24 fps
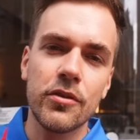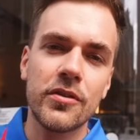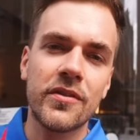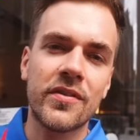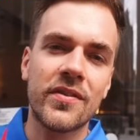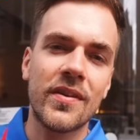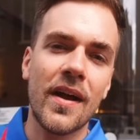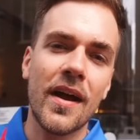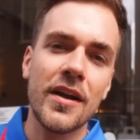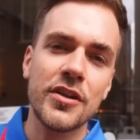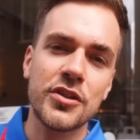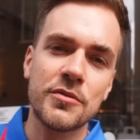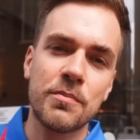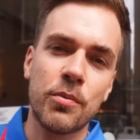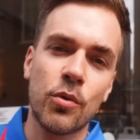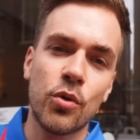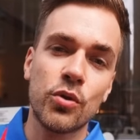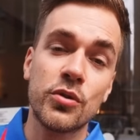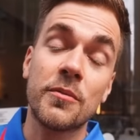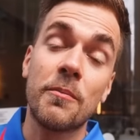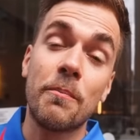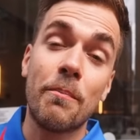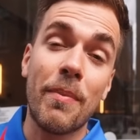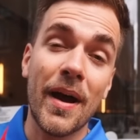wird
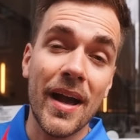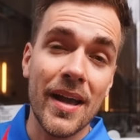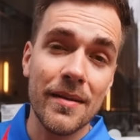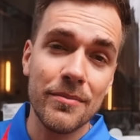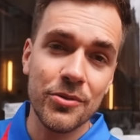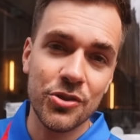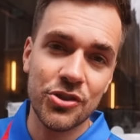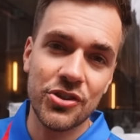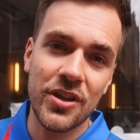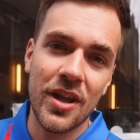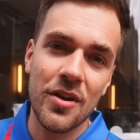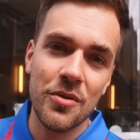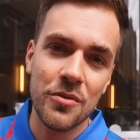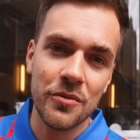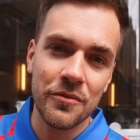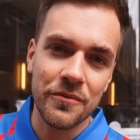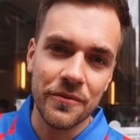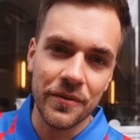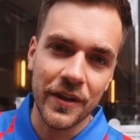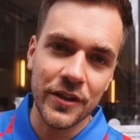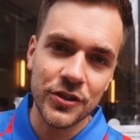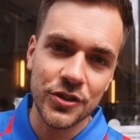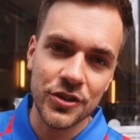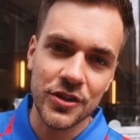Sargebrot bei Bestellung
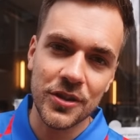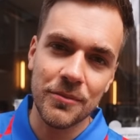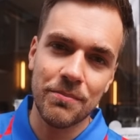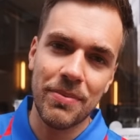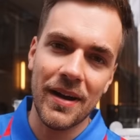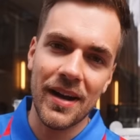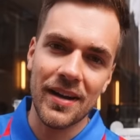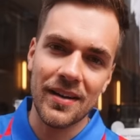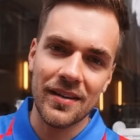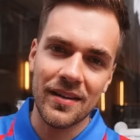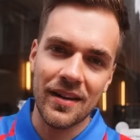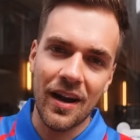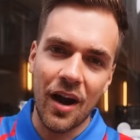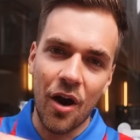frisch gebacken